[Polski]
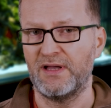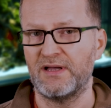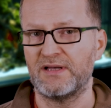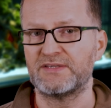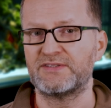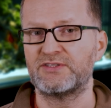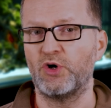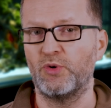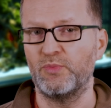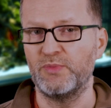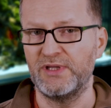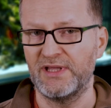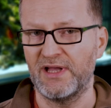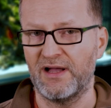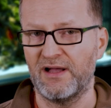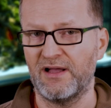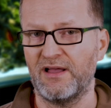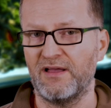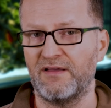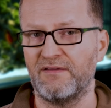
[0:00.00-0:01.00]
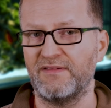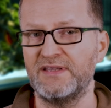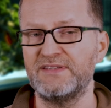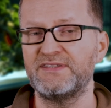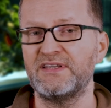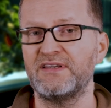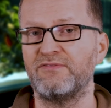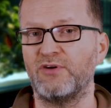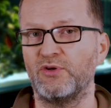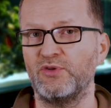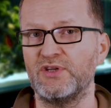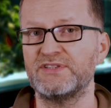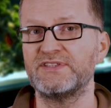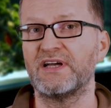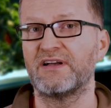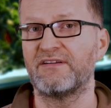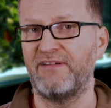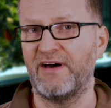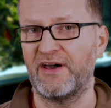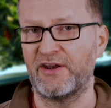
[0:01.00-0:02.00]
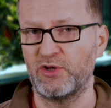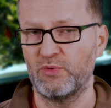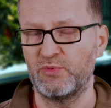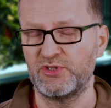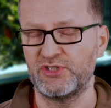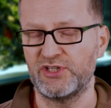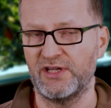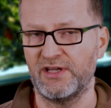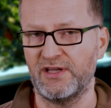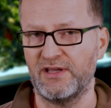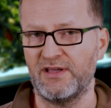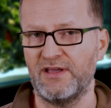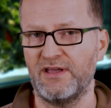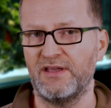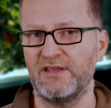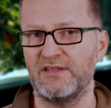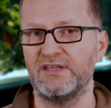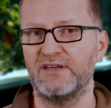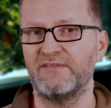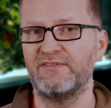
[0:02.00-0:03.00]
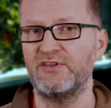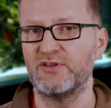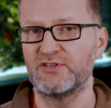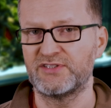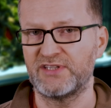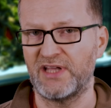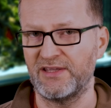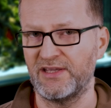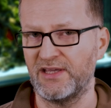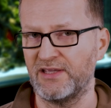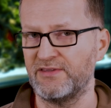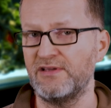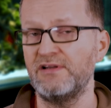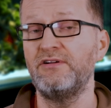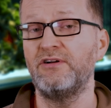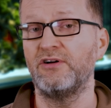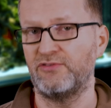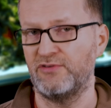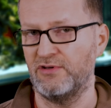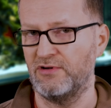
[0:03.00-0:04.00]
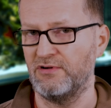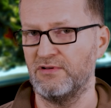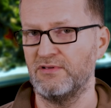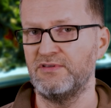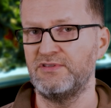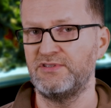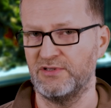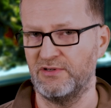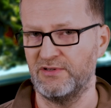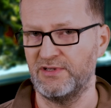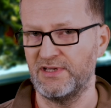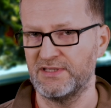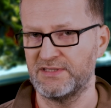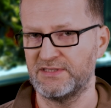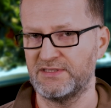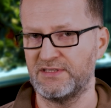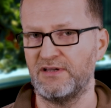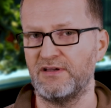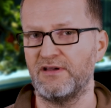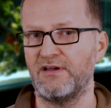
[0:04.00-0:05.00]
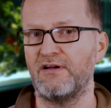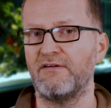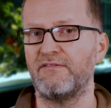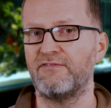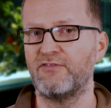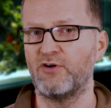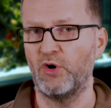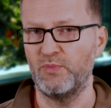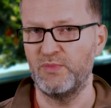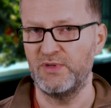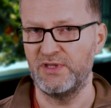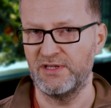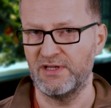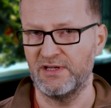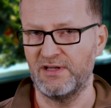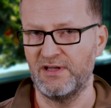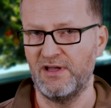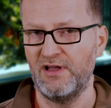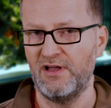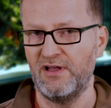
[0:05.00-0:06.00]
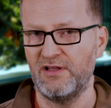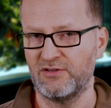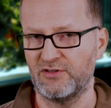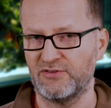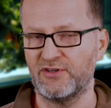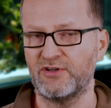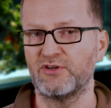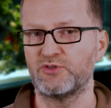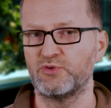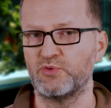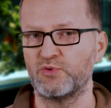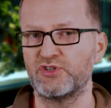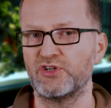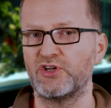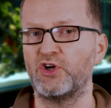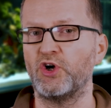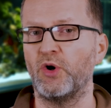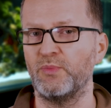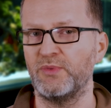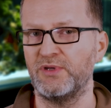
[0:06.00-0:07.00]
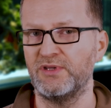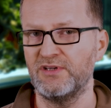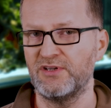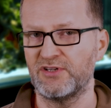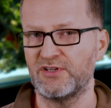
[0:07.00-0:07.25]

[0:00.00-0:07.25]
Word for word: z komina. Więcej wody z akwarium się nie wydostanie, tylko to, co jest w kominie. Do tego służy komin,